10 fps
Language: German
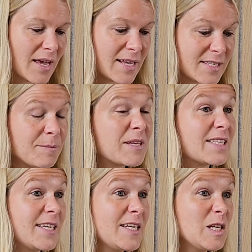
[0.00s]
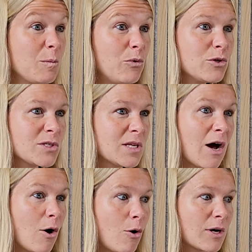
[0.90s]
Es gibt tatsächlich Bürsten
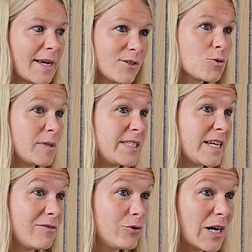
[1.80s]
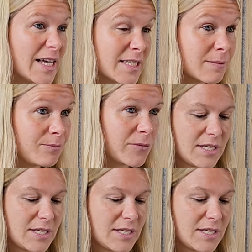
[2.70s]
auch ganz speziell für Rassen.